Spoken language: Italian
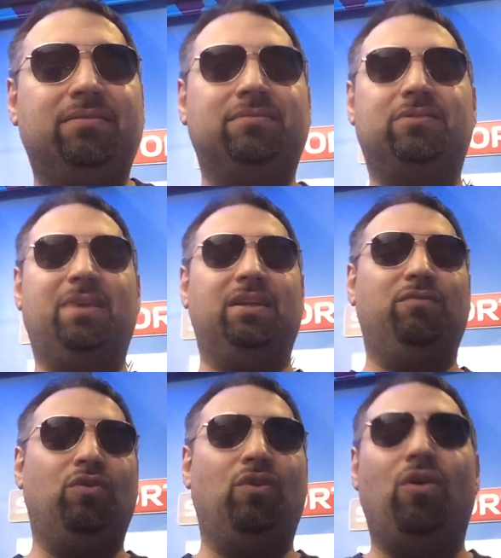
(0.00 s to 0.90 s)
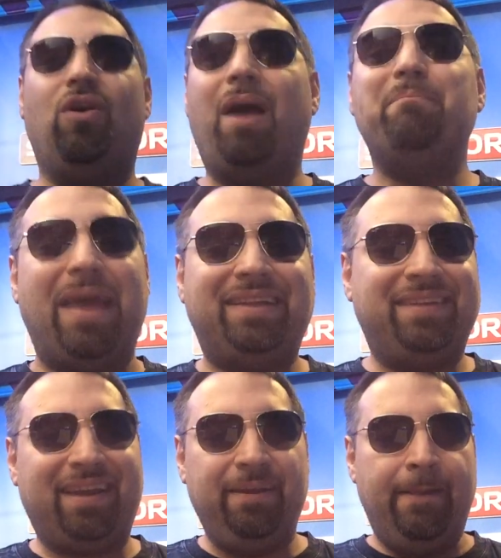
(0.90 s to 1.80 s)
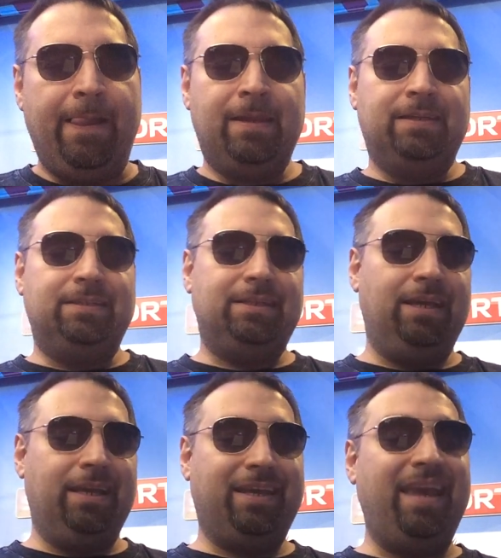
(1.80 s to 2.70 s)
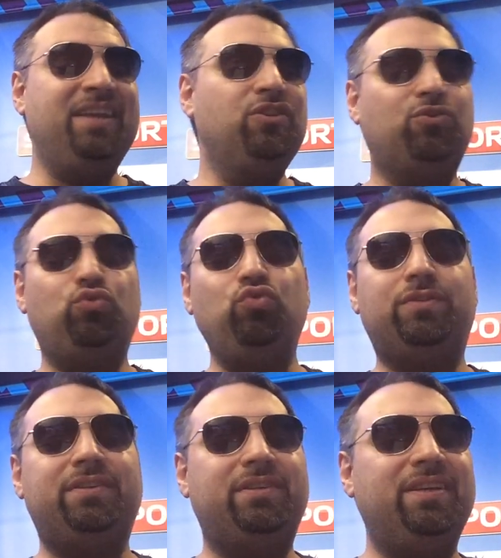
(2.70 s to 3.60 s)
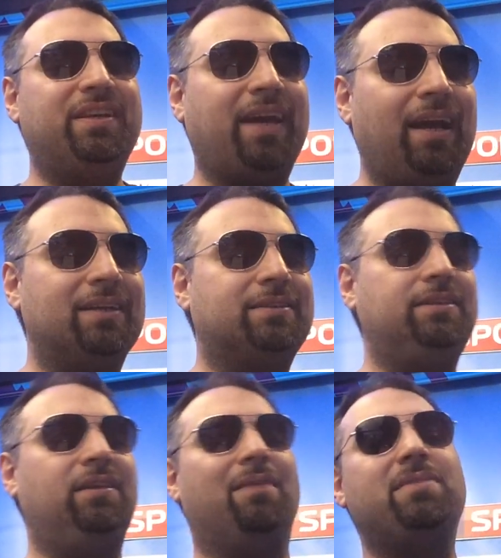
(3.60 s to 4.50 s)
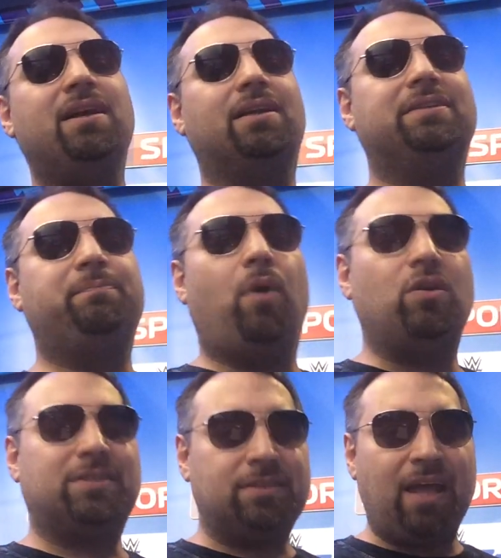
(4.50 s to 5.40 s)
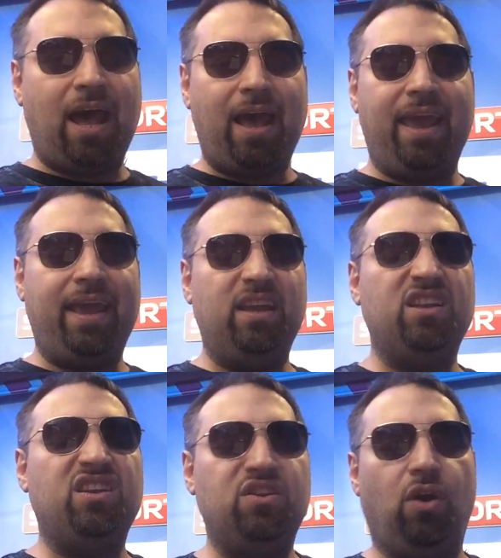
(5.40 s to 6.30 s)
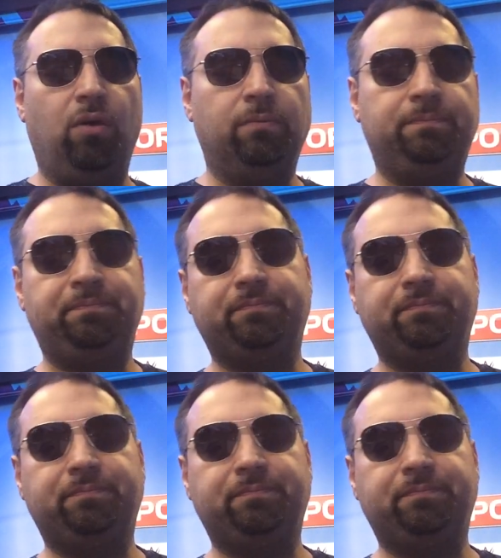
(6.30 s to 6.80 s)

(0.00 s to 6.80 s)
insomma, devo ammettere eh, che in tutti i casi la mia risposta è no.